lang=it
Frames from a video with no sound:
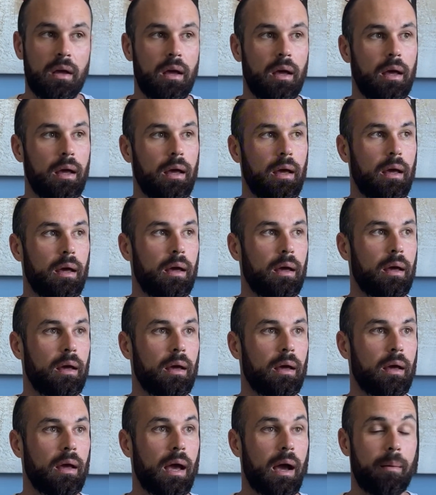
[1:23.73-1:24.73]

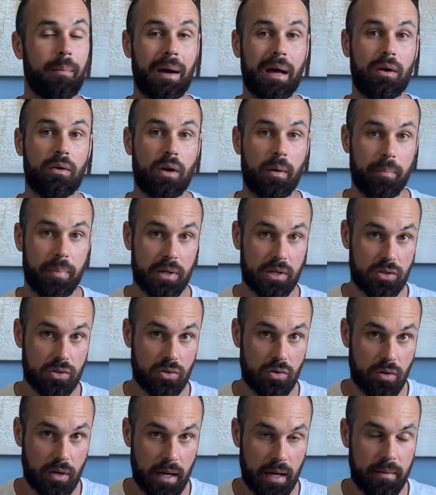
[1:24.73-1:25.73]
eh, amare una
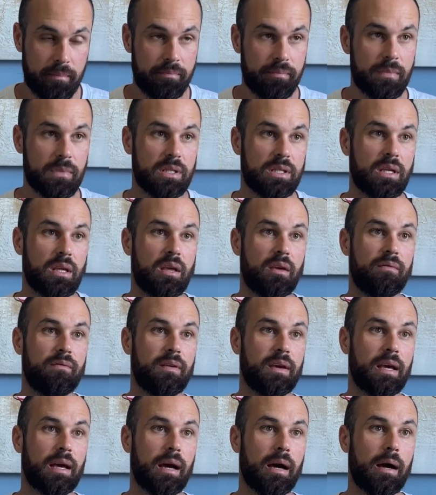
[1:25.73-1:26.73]
persona
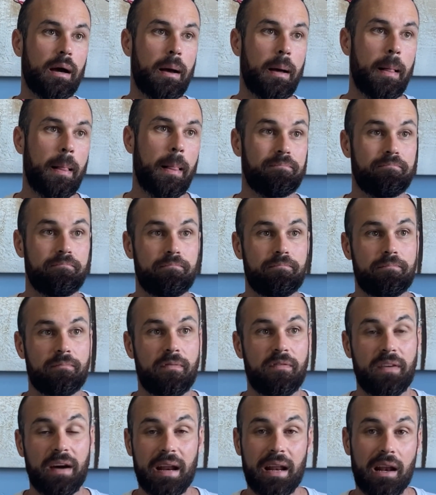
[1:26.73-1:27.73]
significa
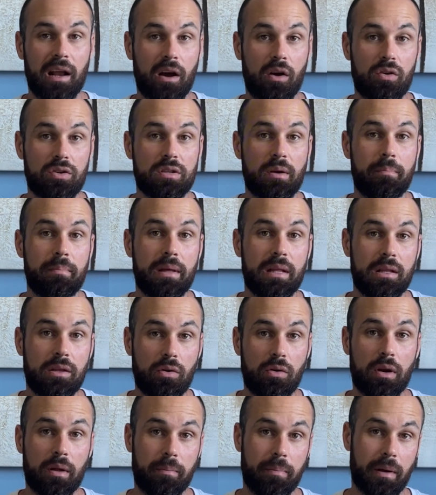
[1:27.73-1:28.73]
fare la cosa
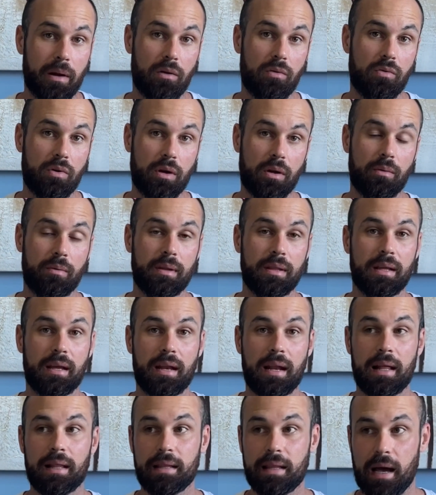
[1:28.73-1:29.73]
migliore per lui, quindi in
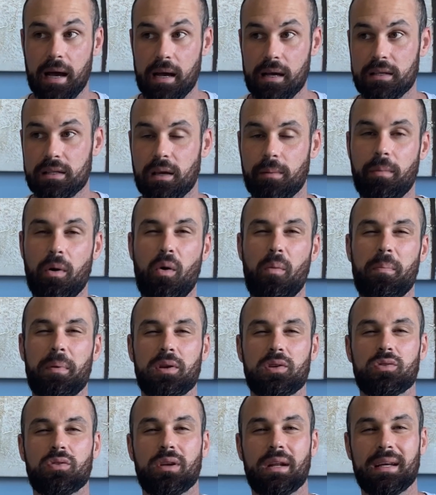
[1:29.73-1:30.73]
realtà se abbiamo
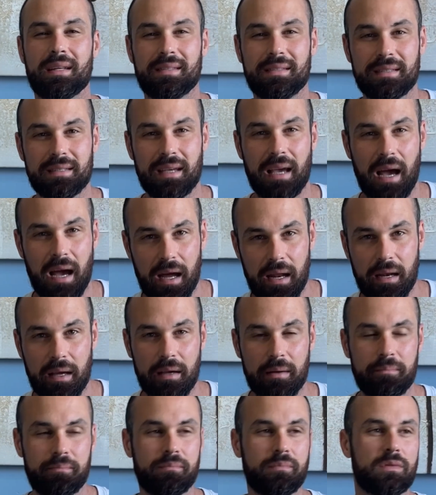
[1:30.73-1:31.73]
persone
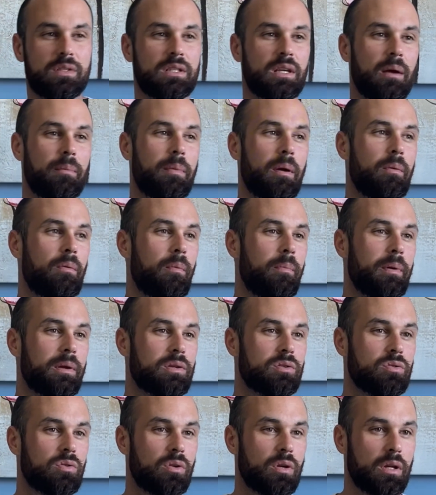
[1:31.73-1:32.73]
anziane, se abbiamo
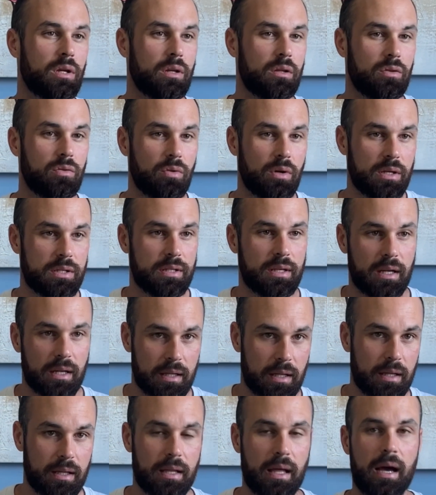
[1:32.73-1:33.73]
persone di una certa
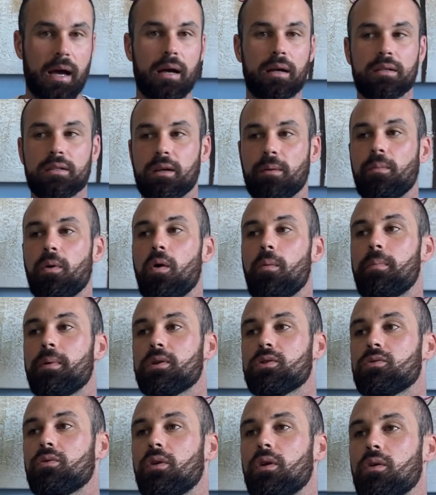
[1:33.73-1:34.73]
età, se abbiamo
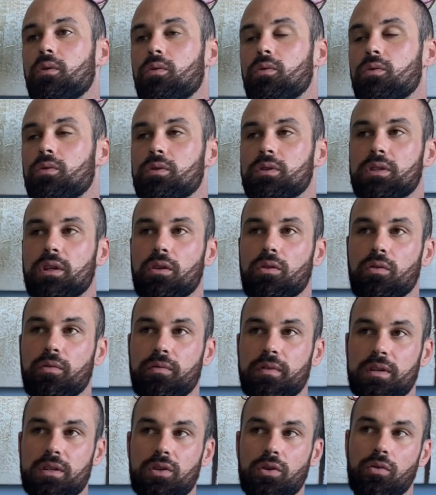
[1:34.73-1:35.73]
persone con uno stato
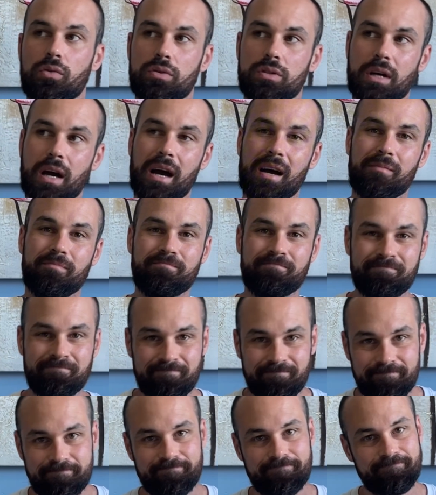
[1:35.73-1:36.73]
fisico già...
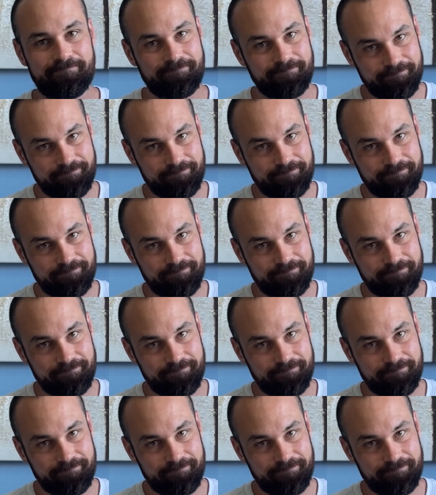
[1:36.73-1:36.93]
Mm,